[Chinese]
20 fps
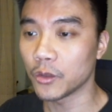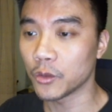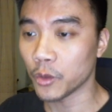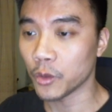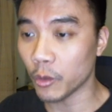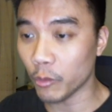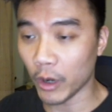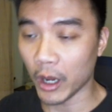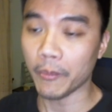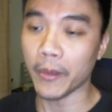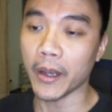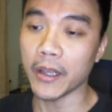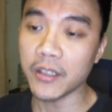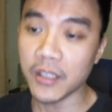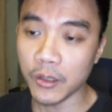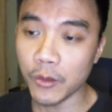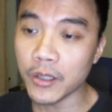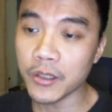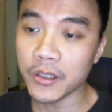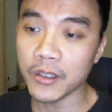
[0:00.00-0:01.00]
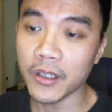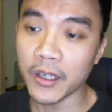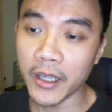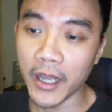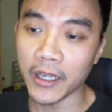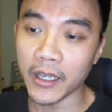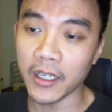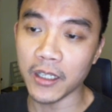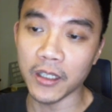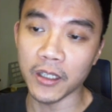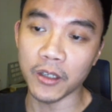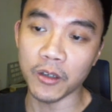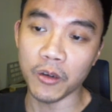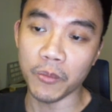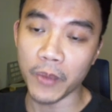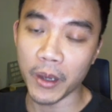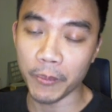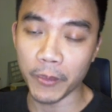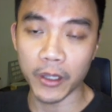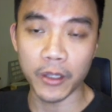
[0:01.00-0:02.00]
所以我还蛮希望这个概念能够
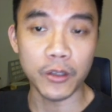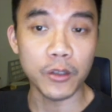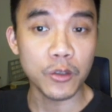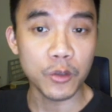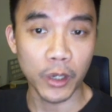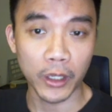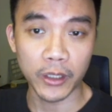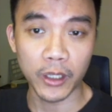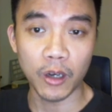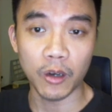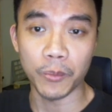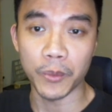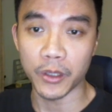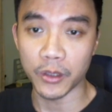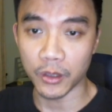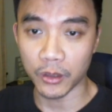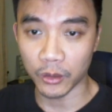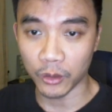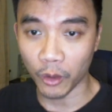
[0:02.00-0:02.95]
慢慢传到我们